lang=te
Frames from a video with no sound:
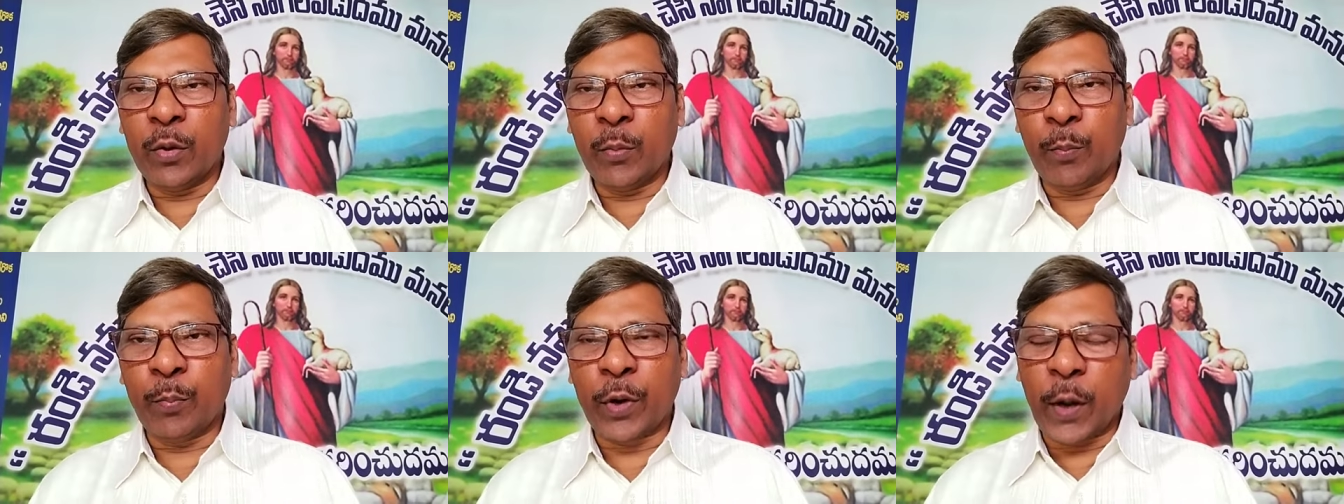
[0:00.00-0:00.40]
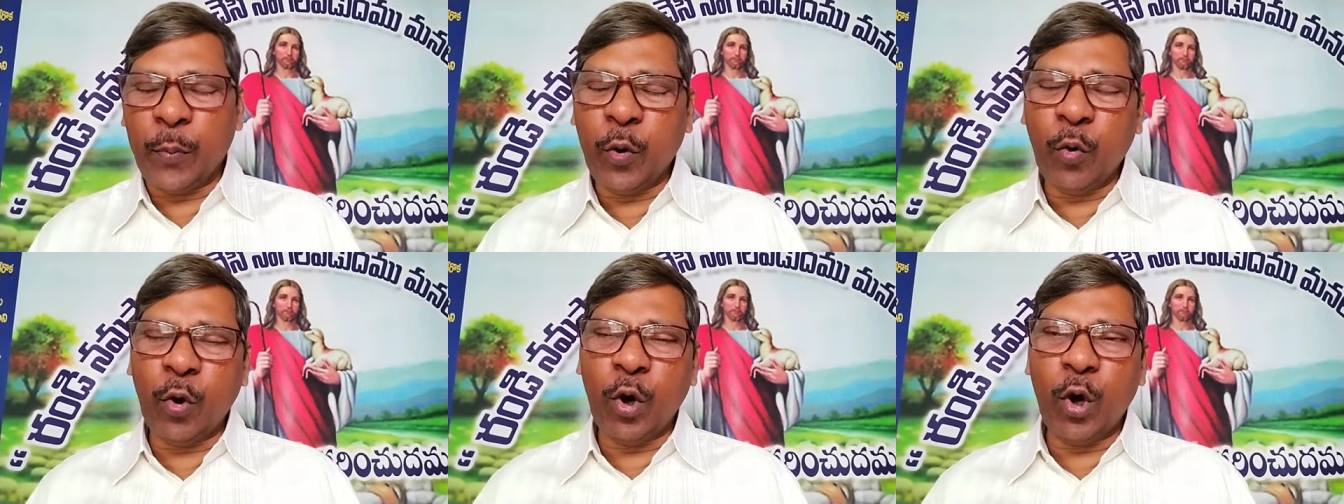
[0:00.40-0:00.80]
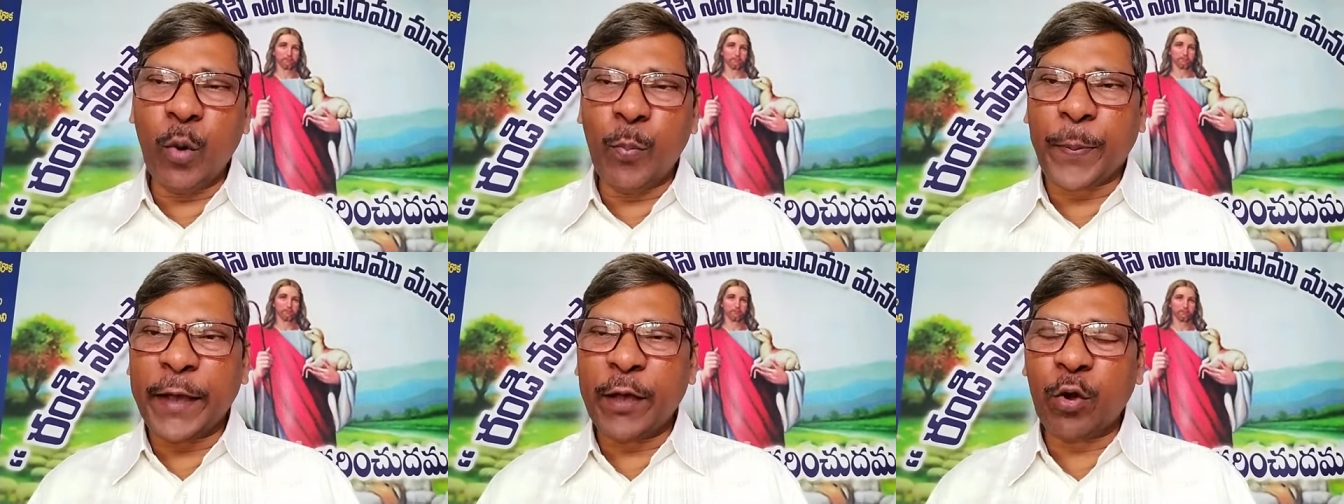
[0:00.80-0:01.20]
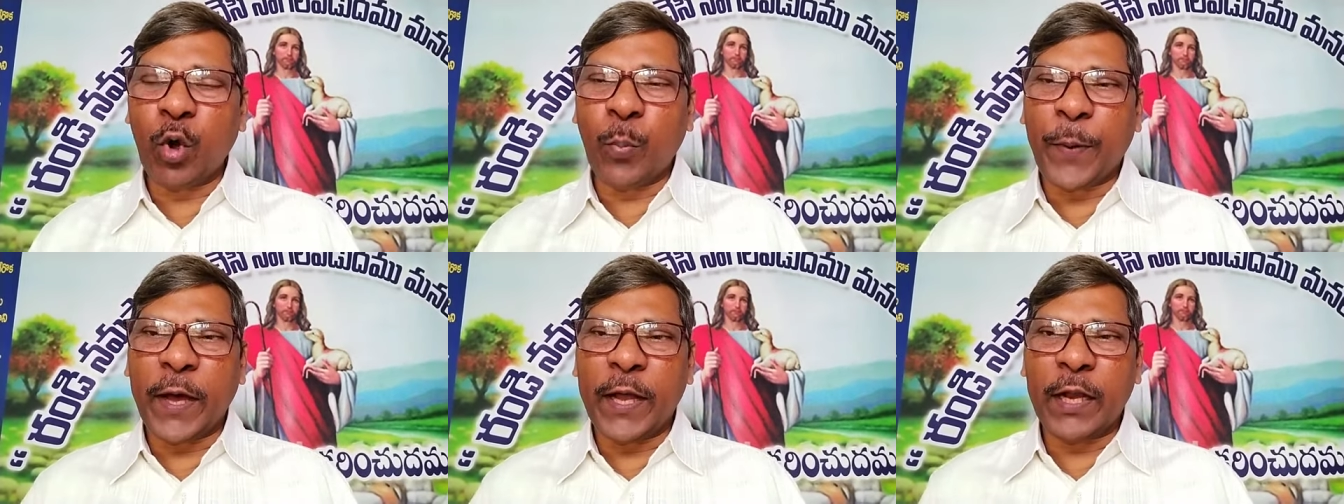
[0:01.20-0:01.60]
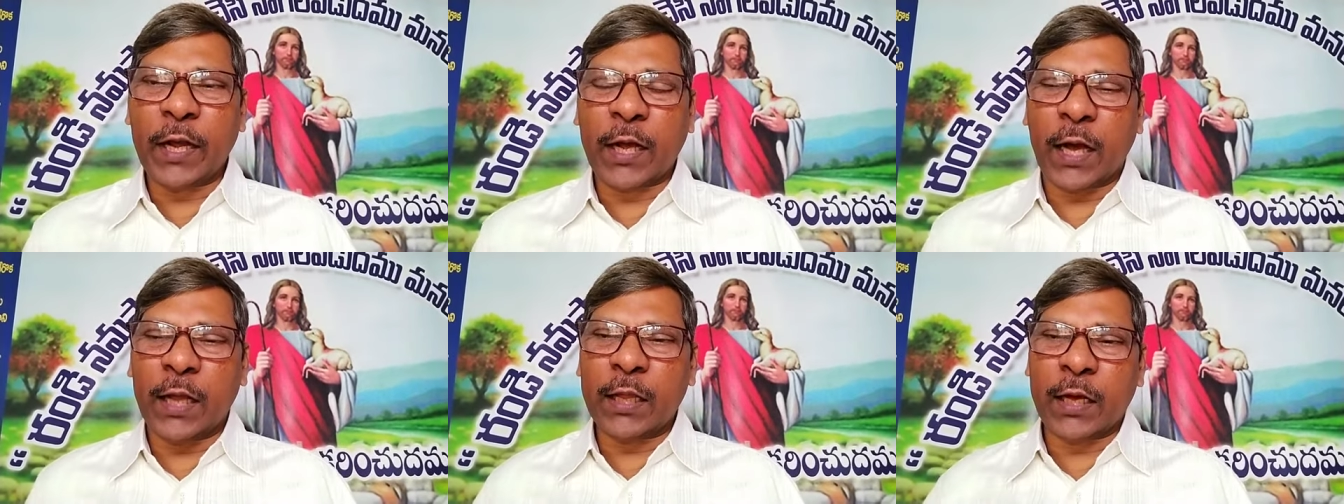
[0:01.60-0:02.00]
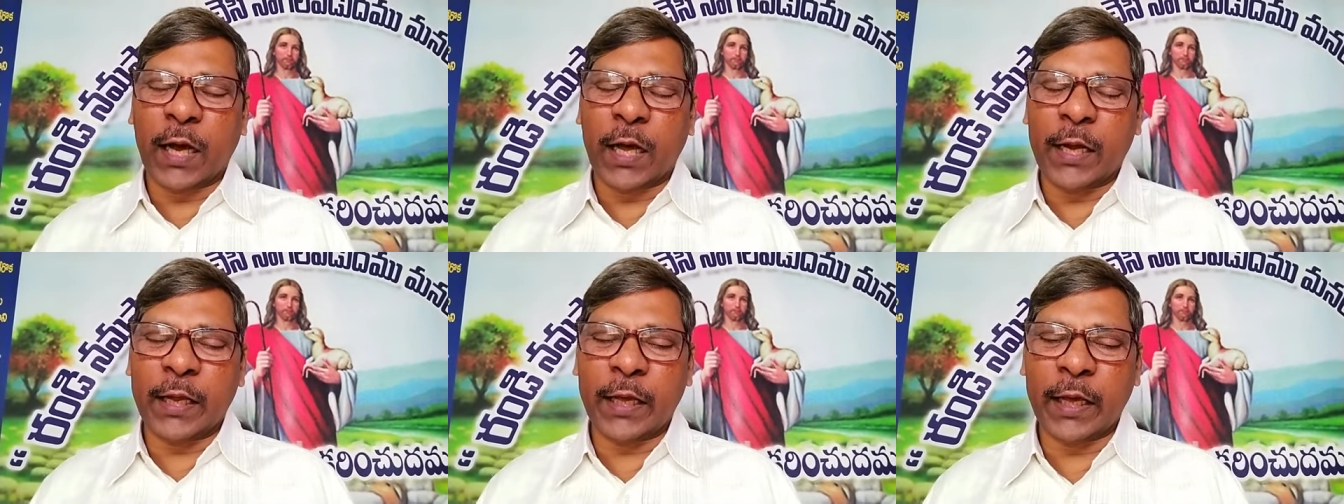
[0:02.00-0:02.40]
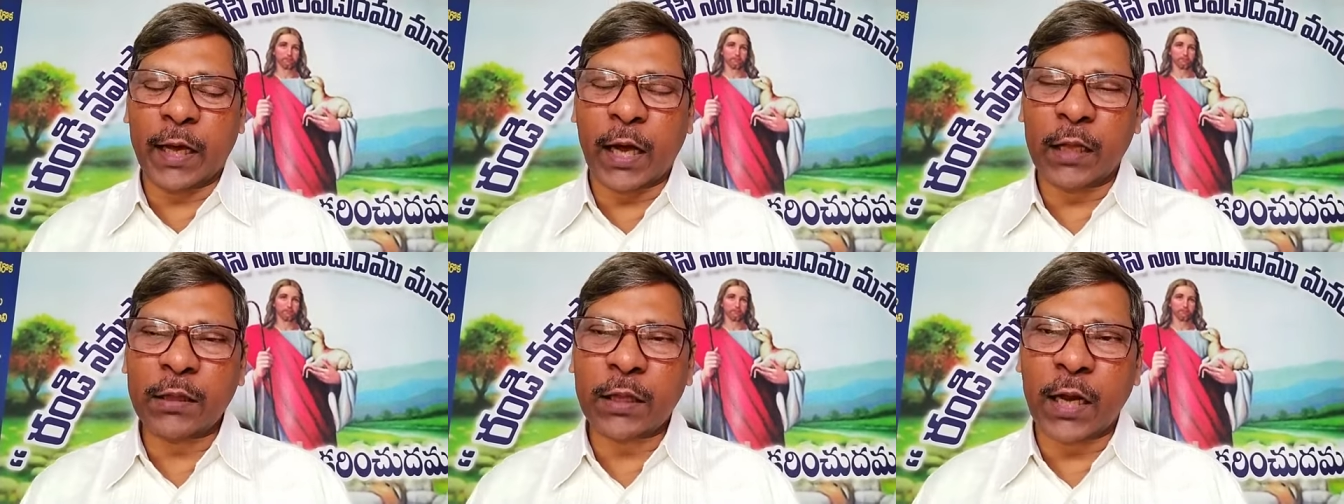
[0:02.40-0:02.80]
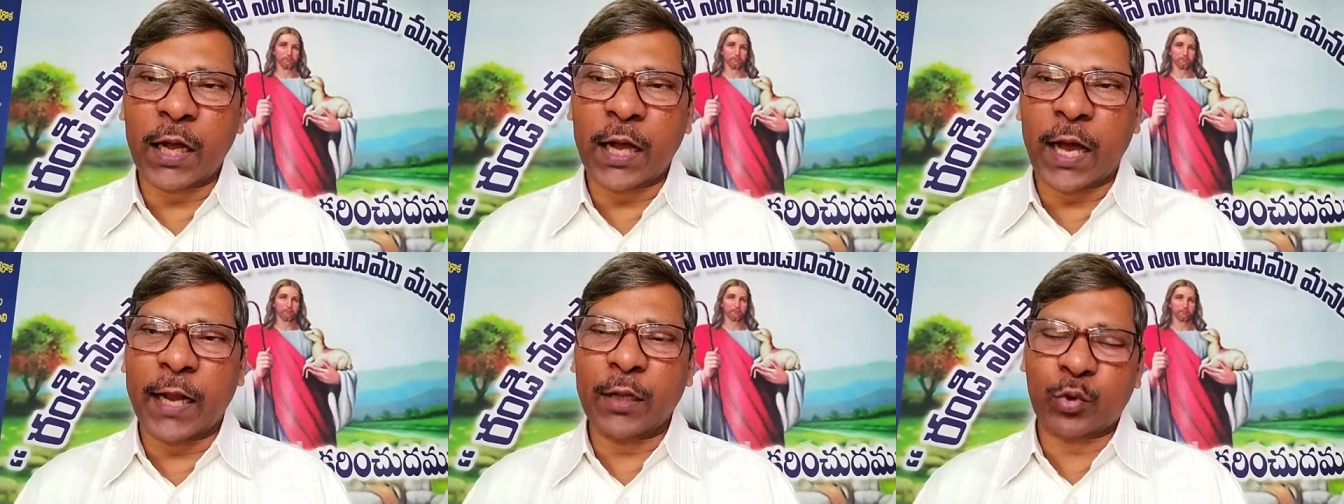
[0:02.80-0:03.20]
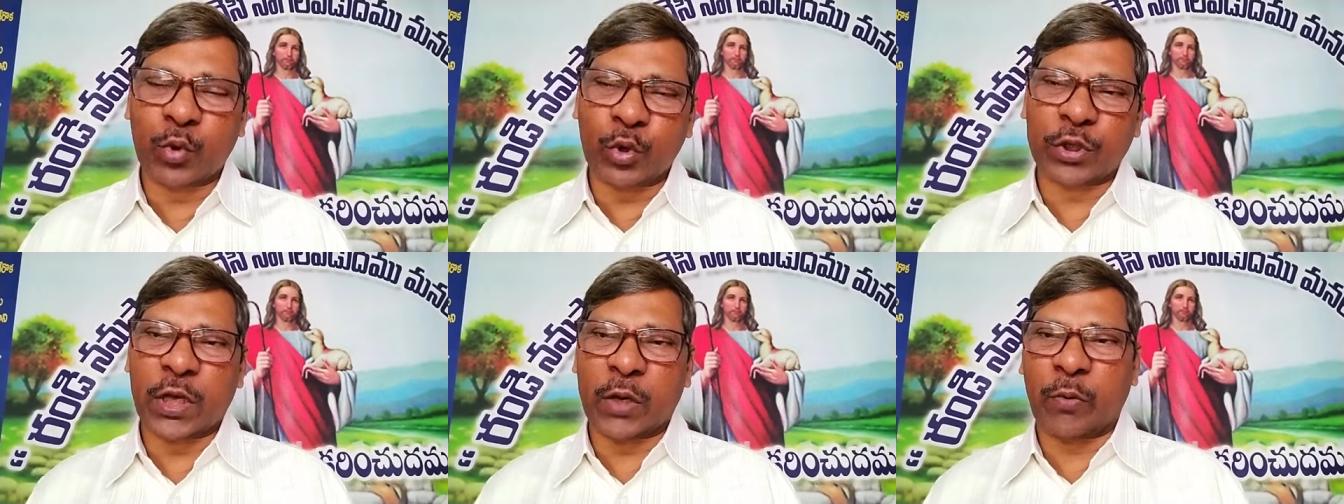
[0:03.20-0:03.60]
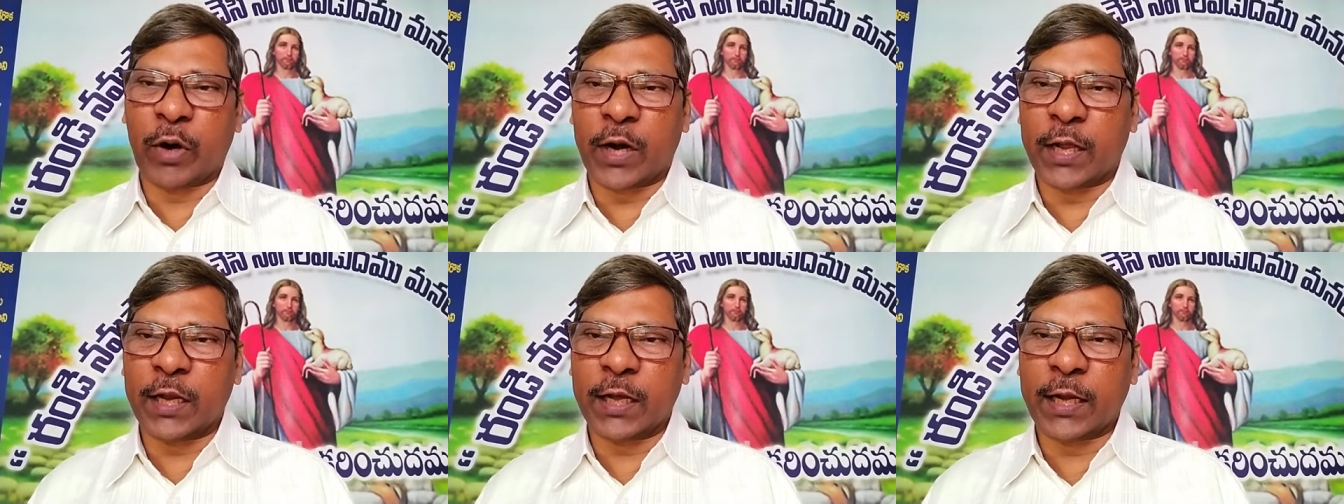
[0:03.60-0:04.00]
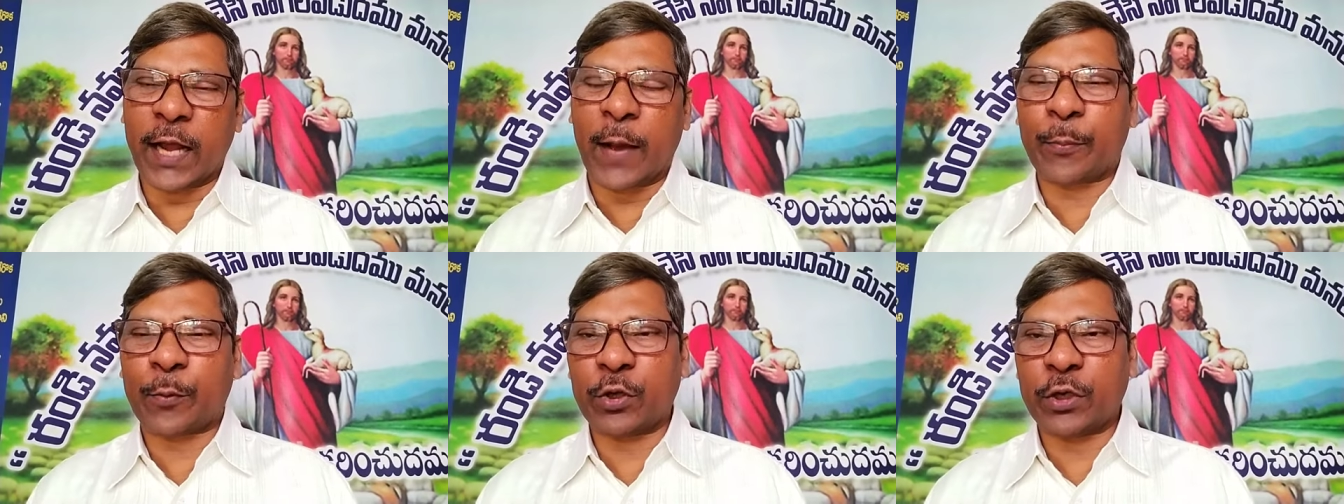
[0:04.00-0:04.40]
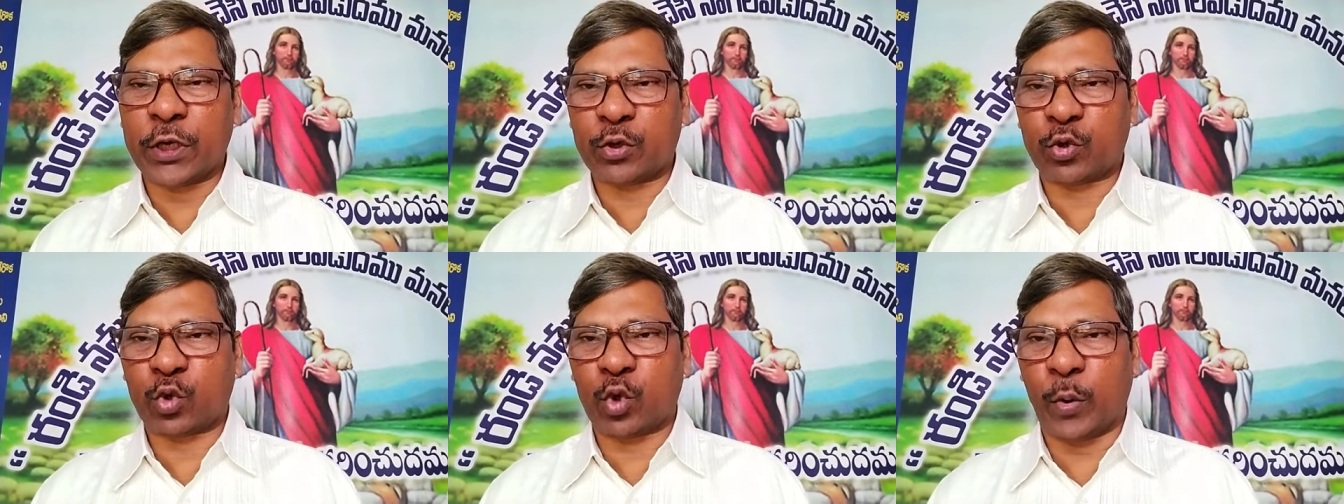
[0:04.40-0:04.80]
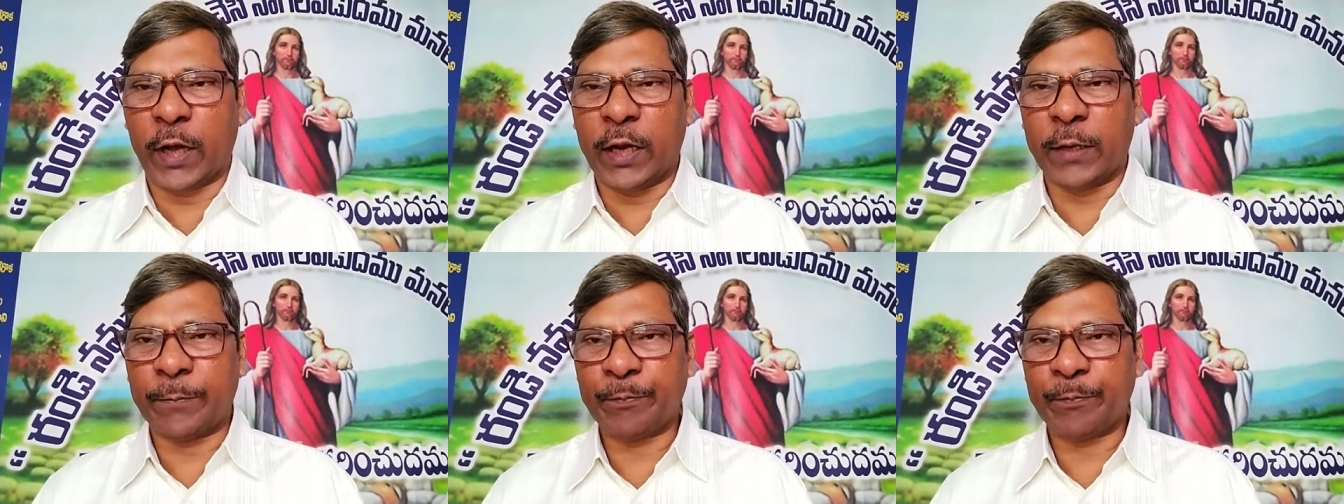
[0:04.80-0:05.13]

ప్రభువు పైరూపాన్ని కాదు కానీ అంతరంగాన్ని చూసేవాడని జ్ఞాపకం చేసుకోవాలి